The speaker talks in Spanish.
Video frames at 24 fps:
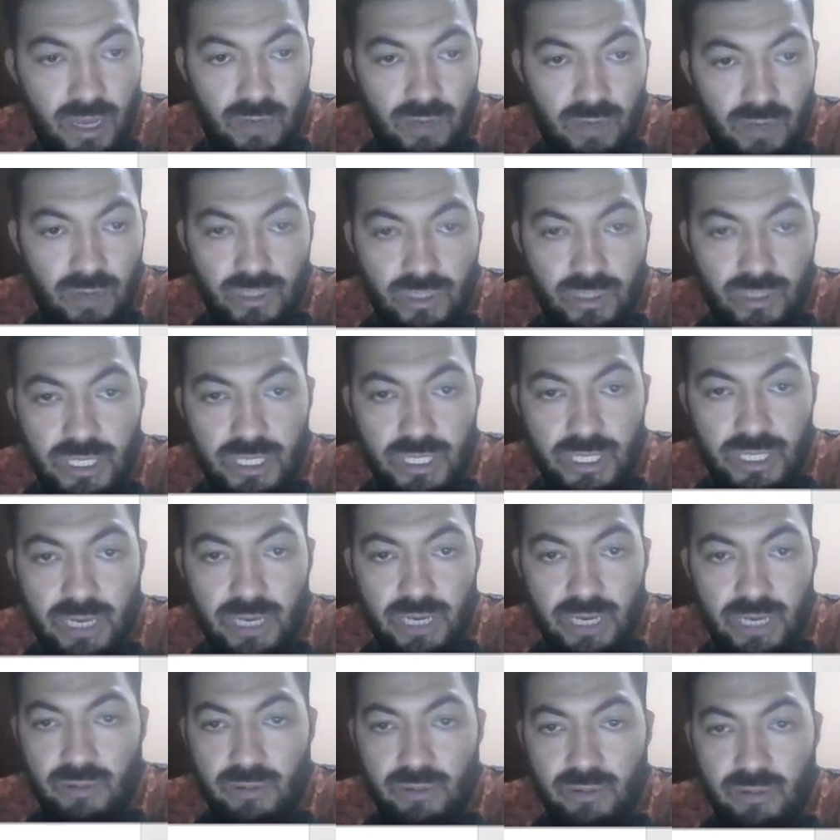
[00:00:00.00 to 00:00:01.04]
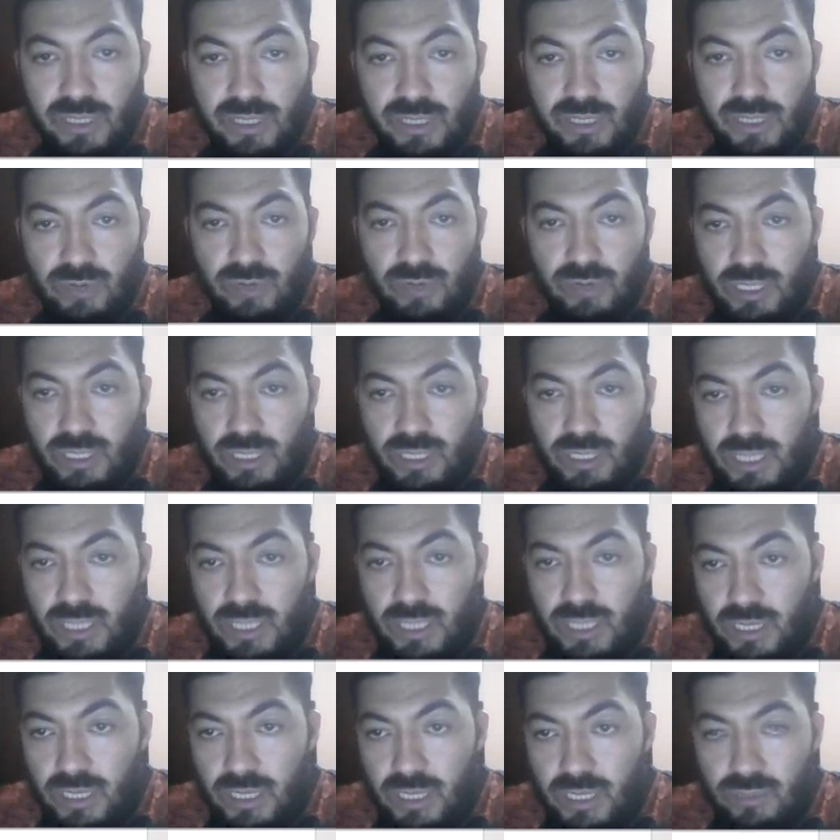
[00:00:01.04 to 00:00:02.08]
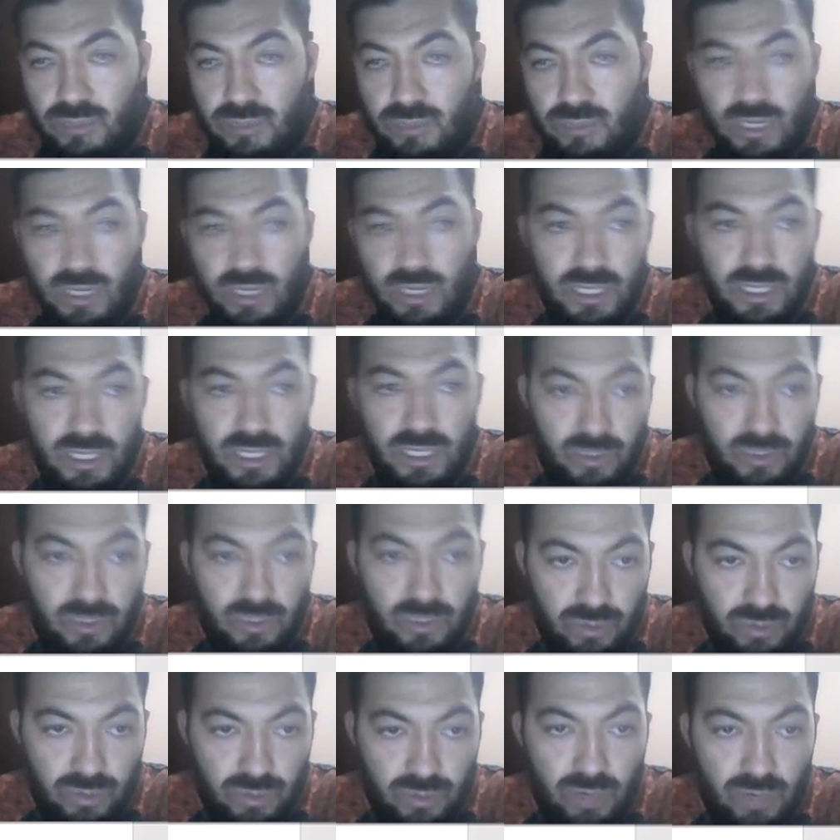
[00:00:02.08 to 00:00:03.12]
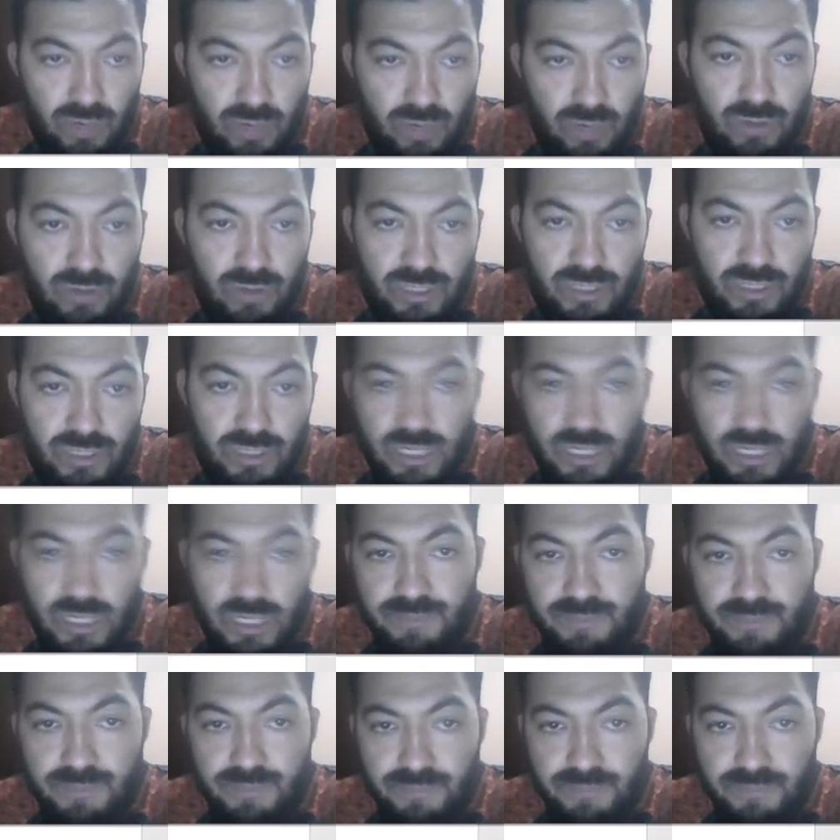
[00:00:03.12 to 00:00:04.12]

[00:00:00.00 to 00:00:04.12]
nos dice que vamos a utilizar la segunda ley de Newton, la cual nos dice que